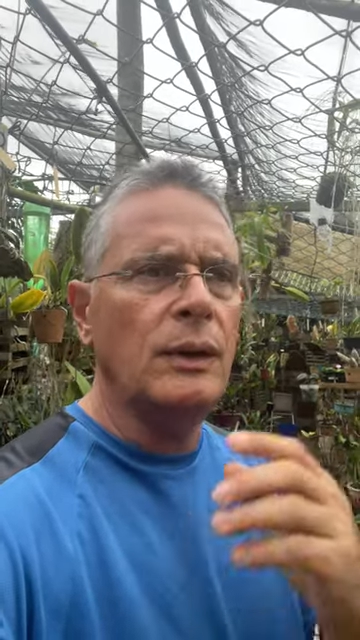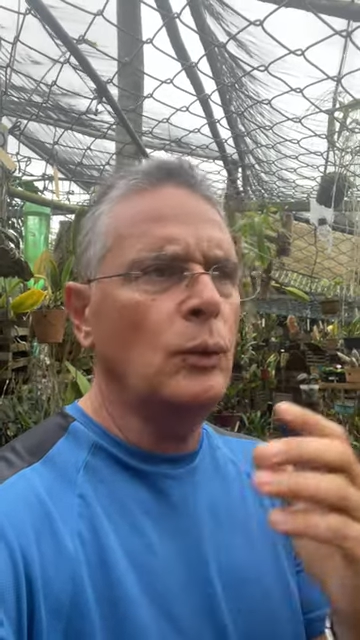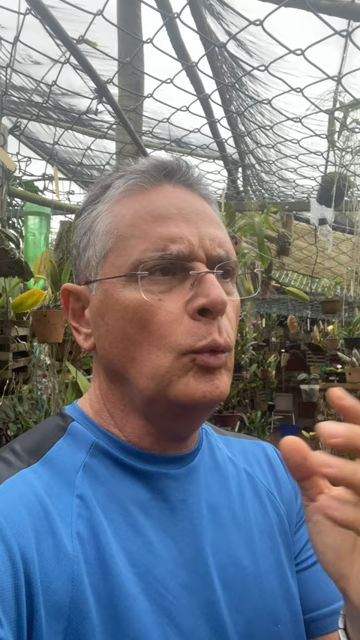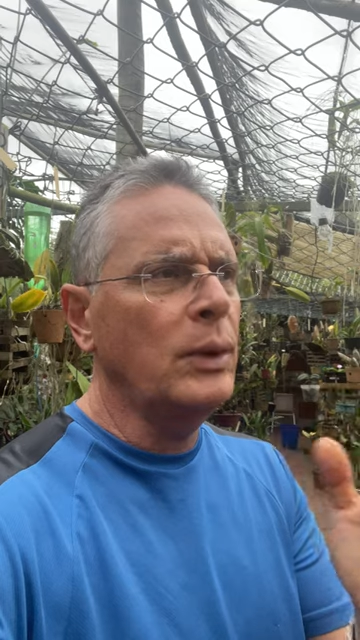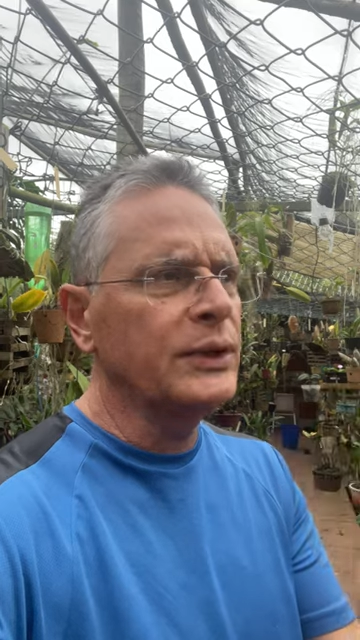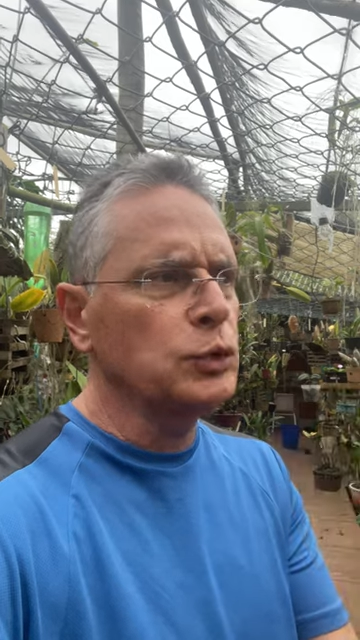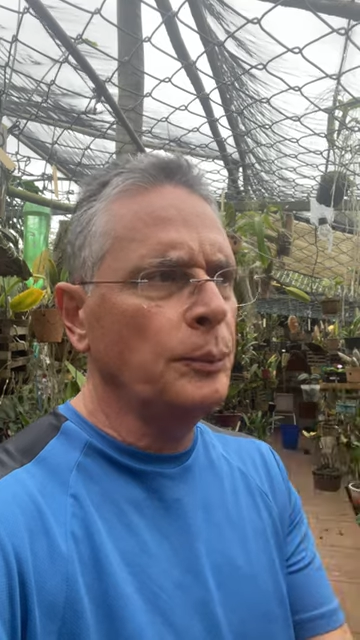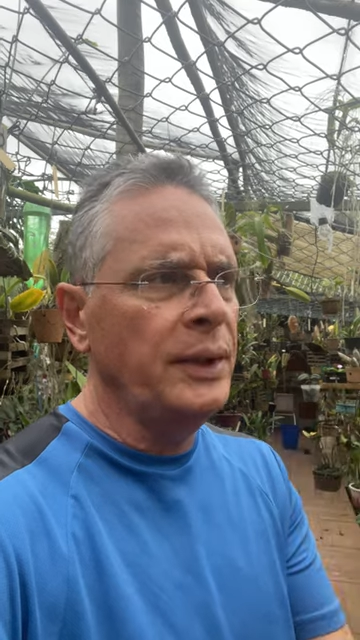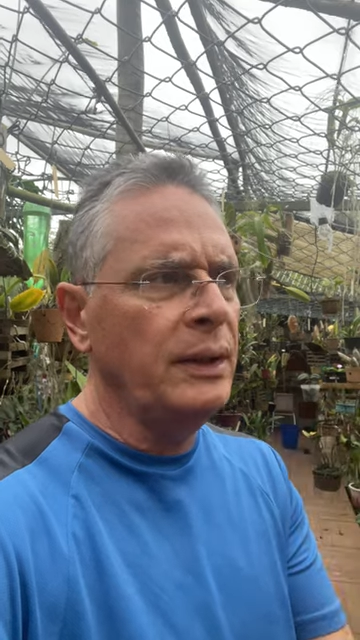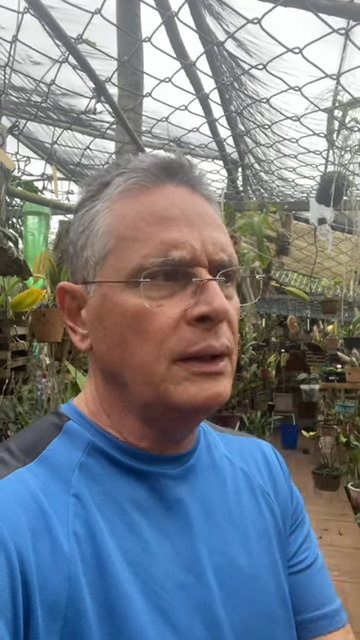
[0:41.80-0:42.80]
O
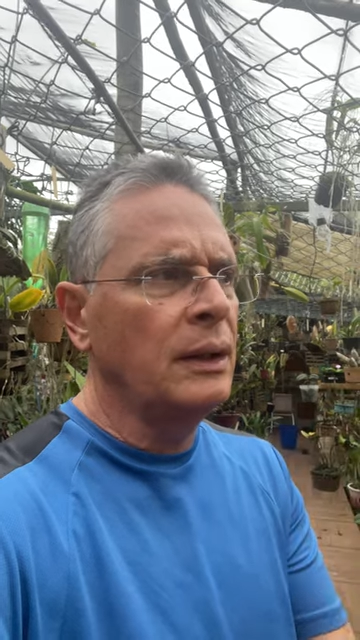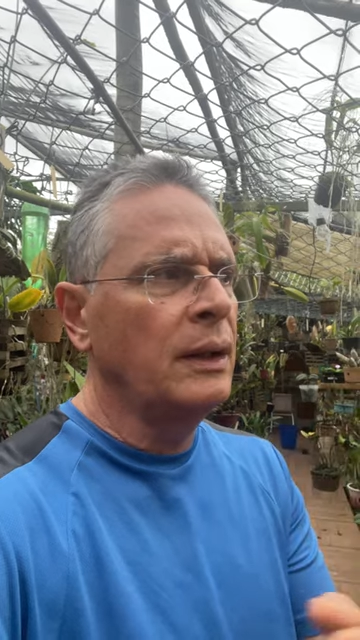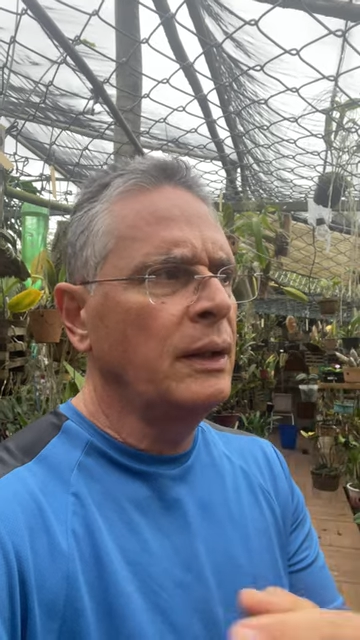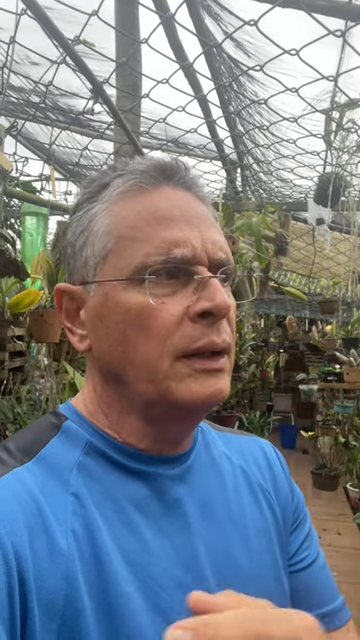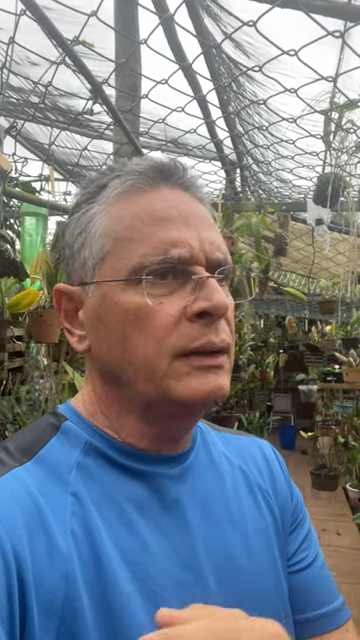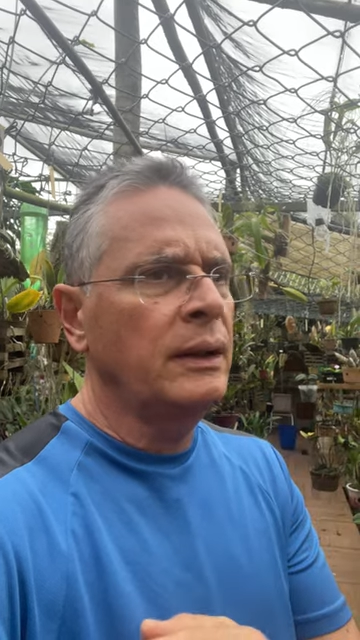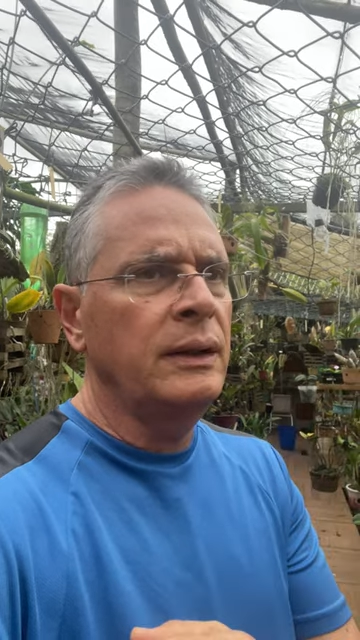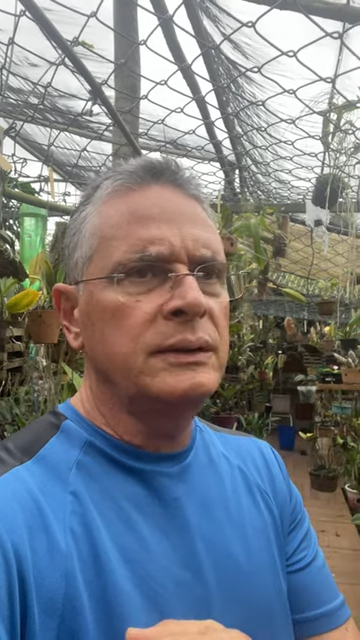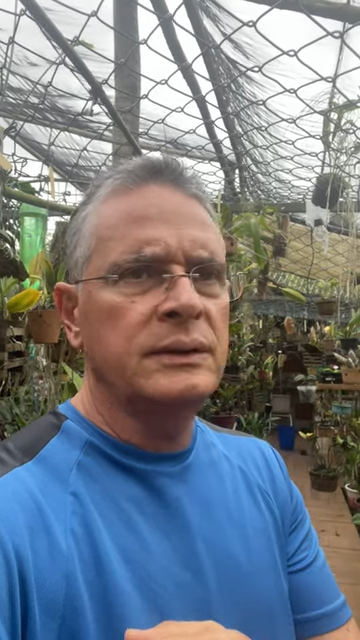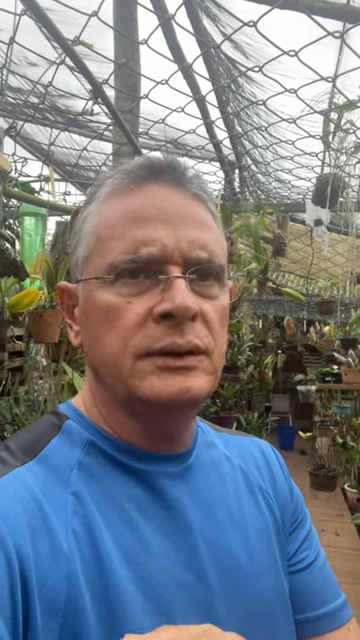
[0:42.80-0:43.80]
casumim
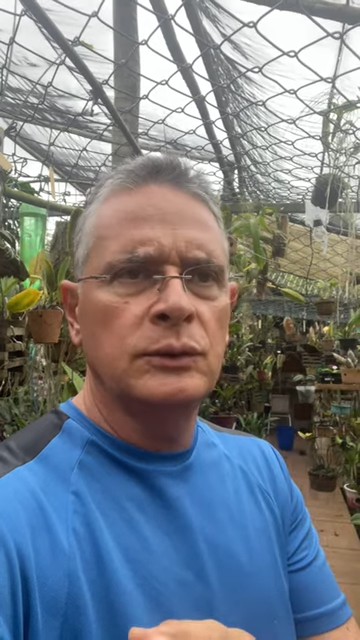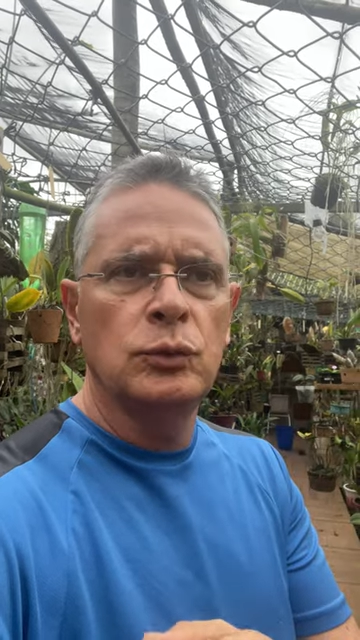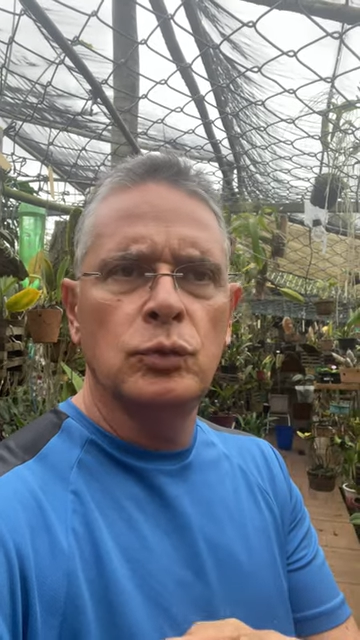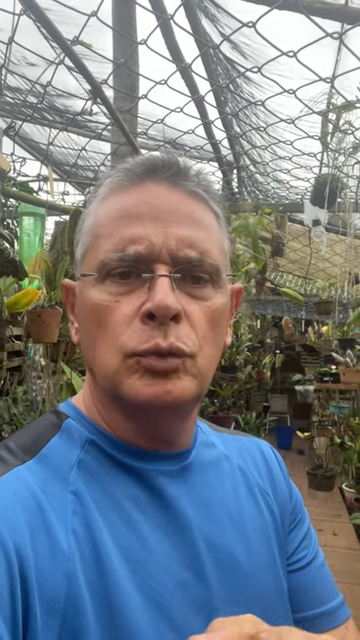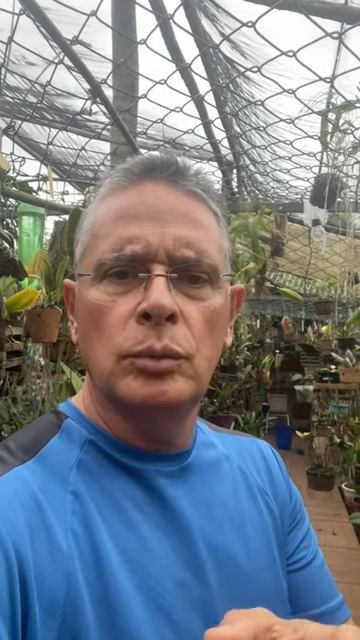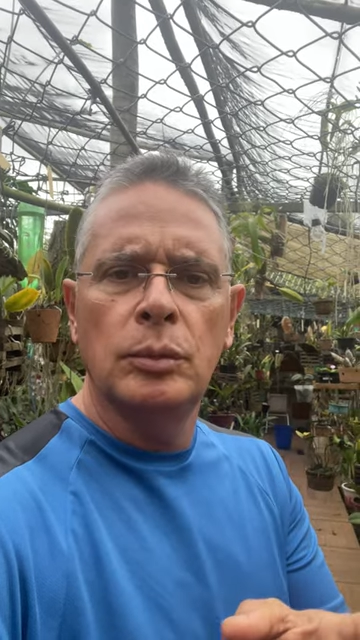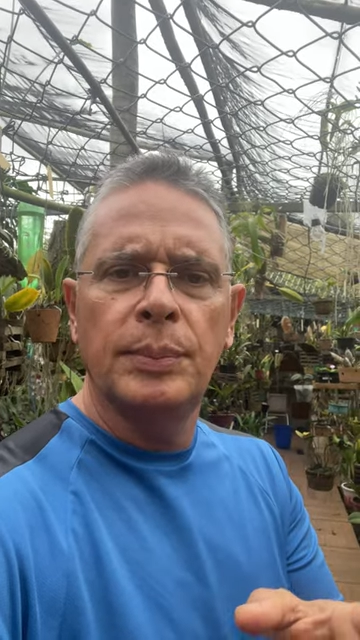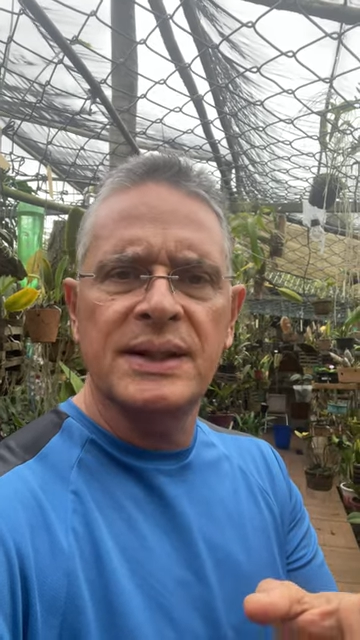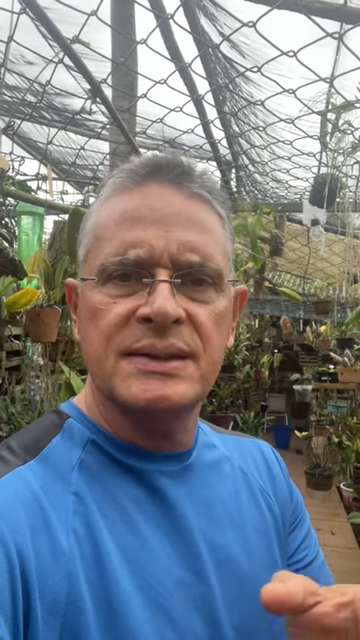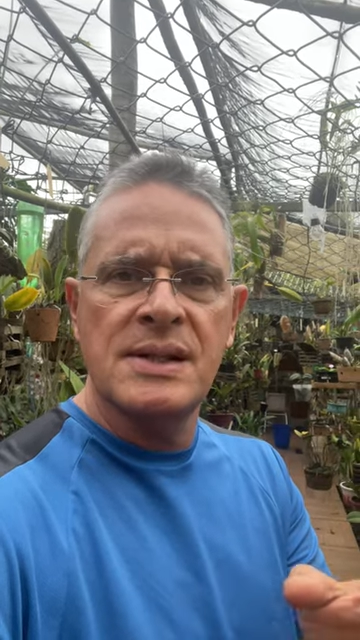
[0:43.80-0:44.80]
tem sido
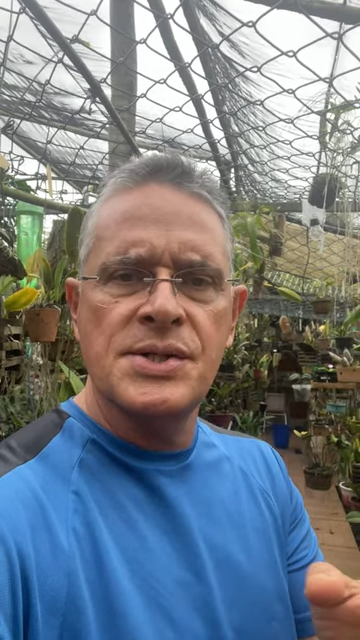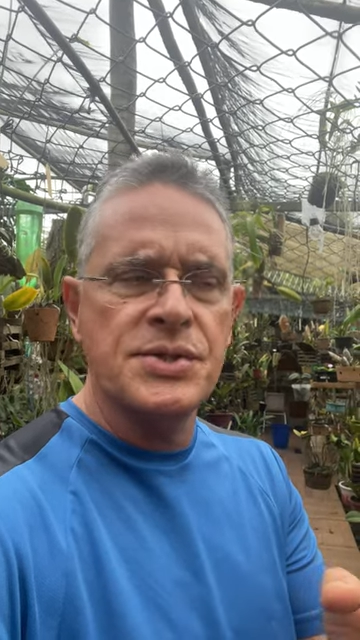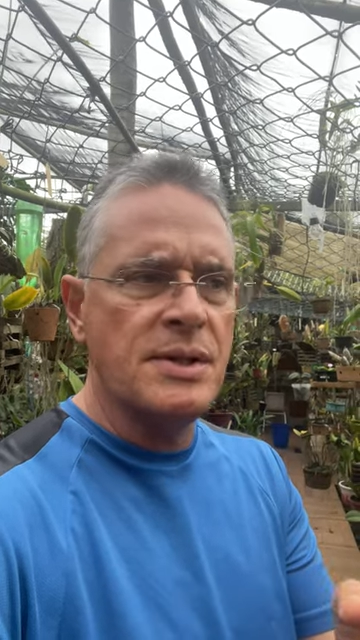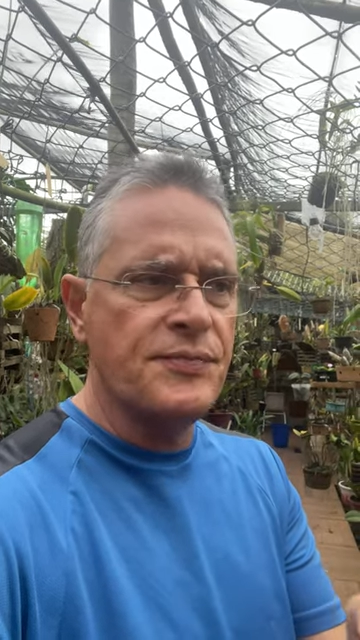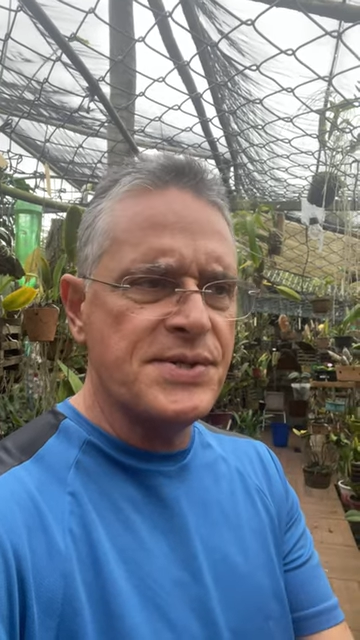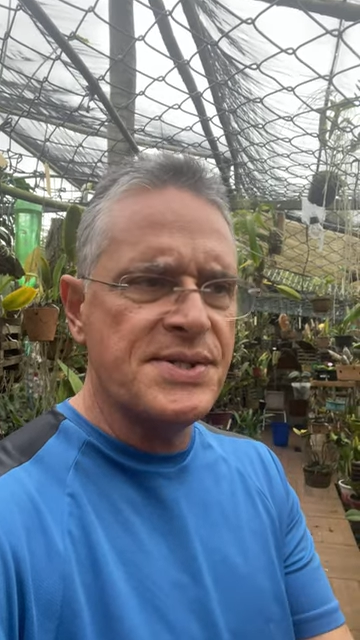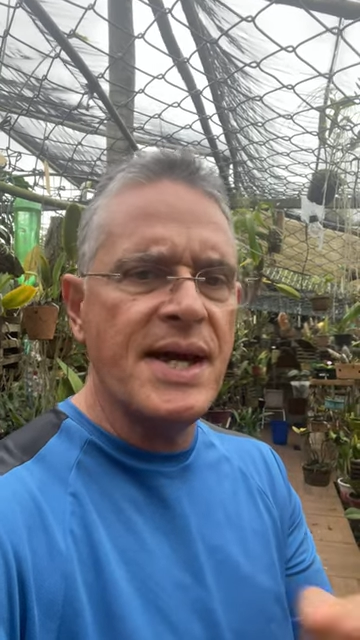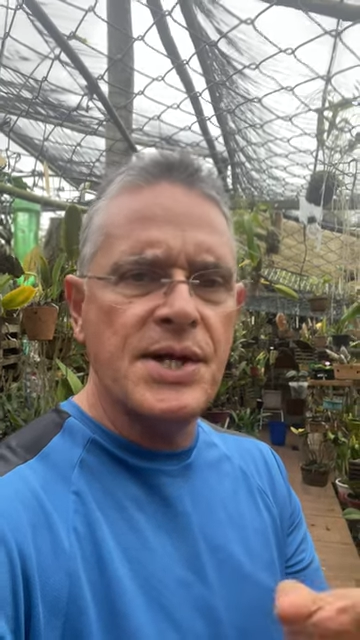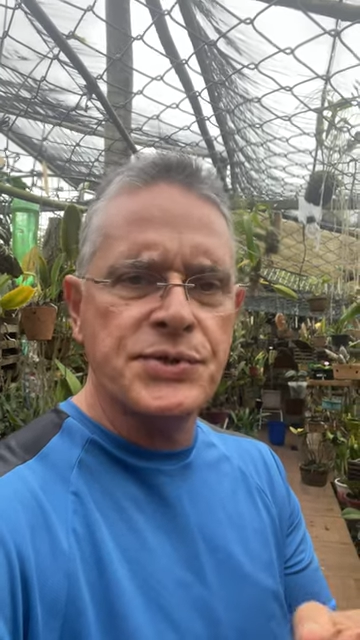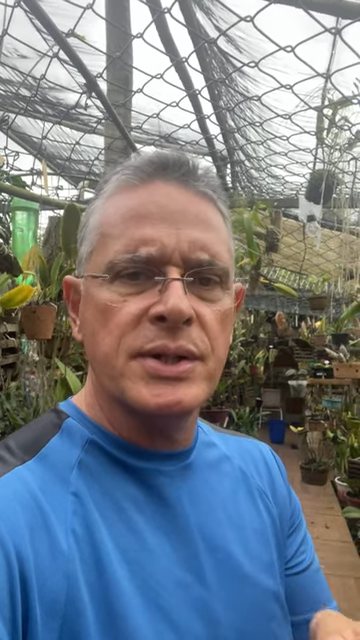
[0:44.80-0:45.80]
bastante
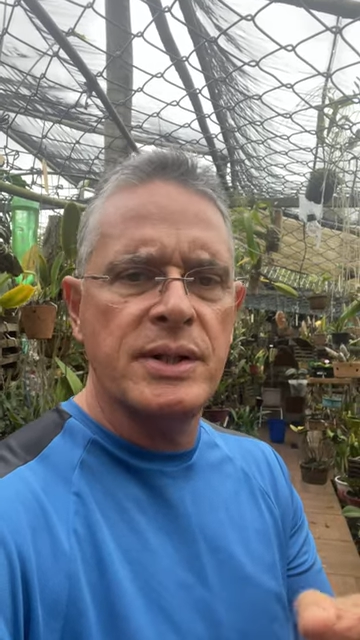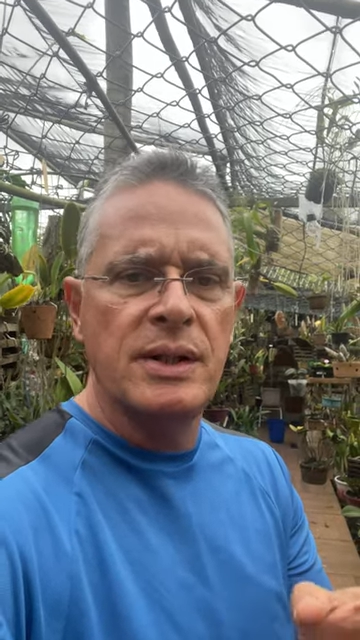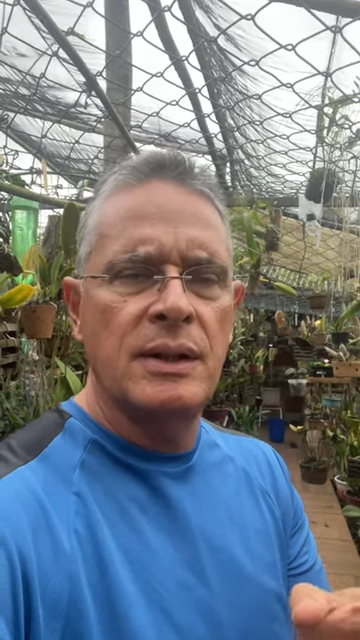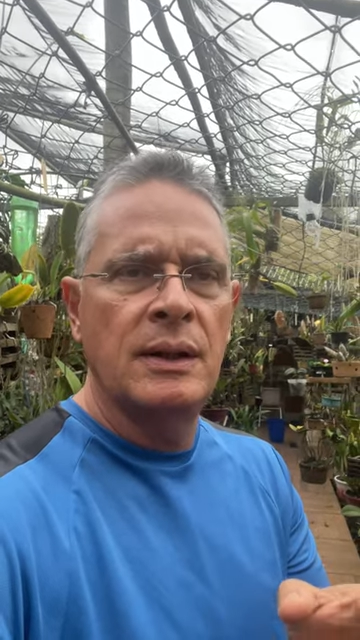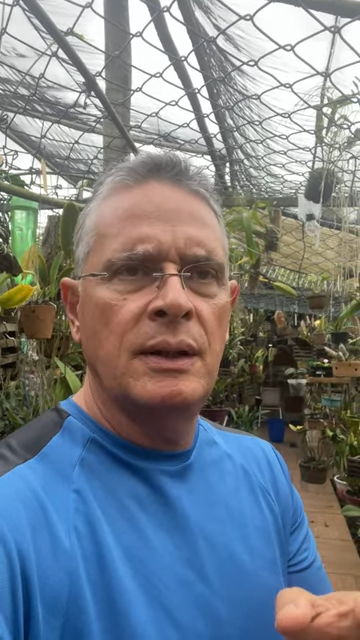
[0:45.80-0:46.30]
eficiente aqui